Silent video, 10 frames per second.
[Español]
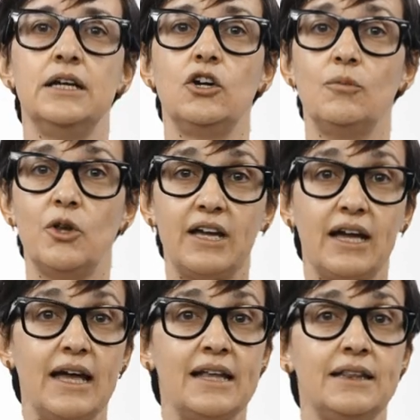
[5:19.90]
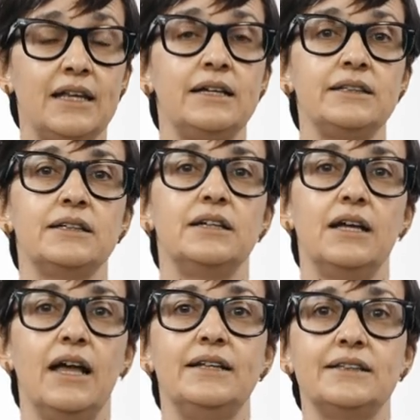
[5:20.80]
Como dije antes,
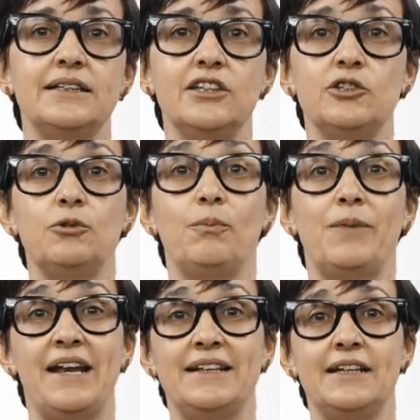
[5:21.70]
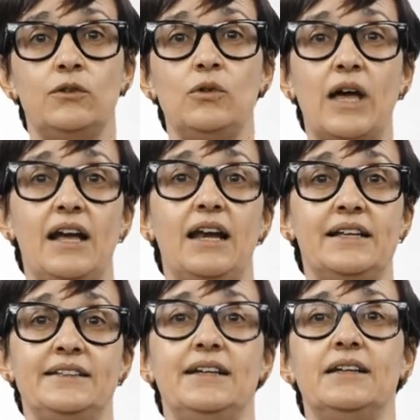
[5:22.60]
estas no van a ser una
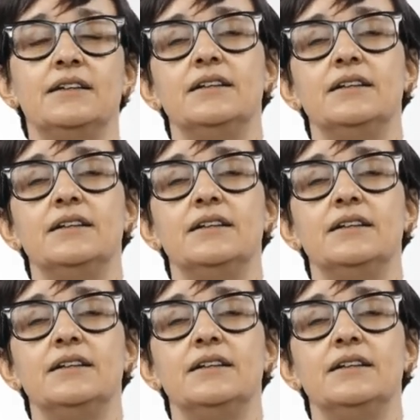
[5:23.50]
clase